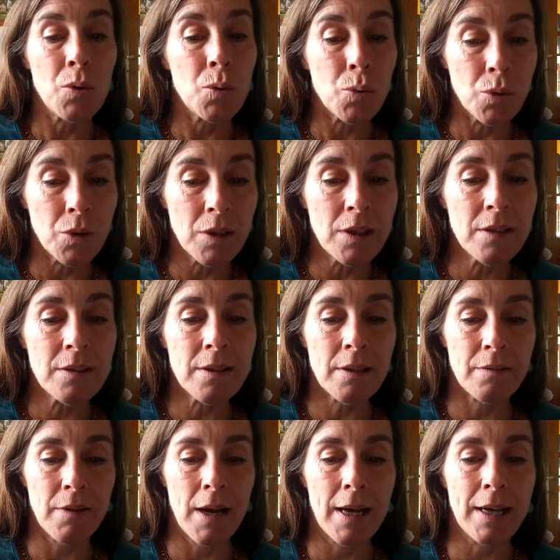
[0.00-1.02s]
und nicht
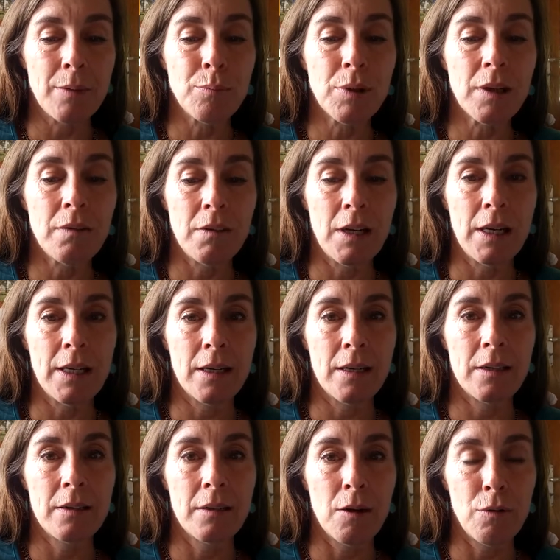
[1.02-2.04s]
etwa ein
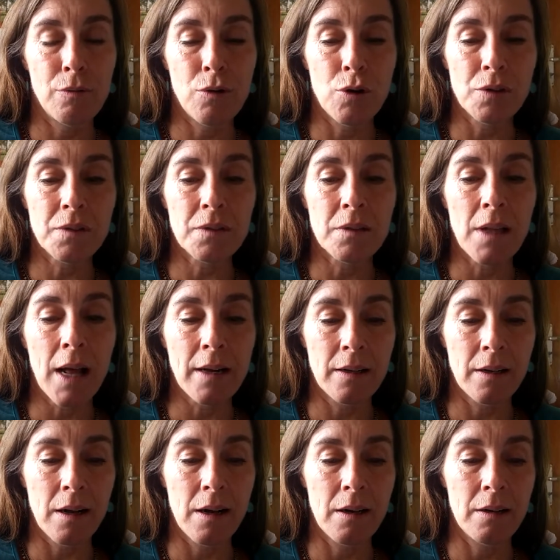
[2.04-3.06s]
Privileg auf Kosten
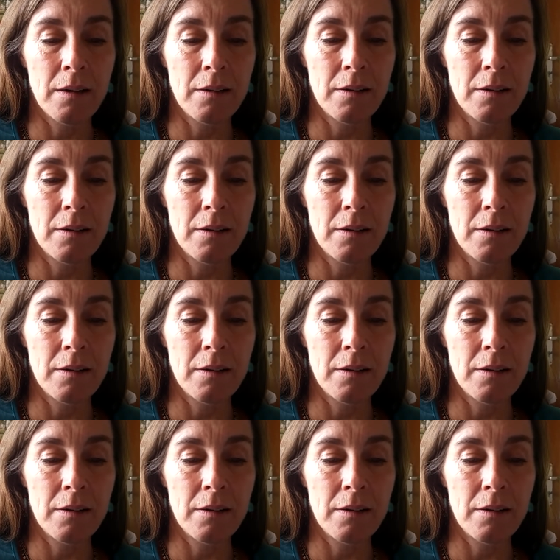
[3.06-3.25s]
anderer.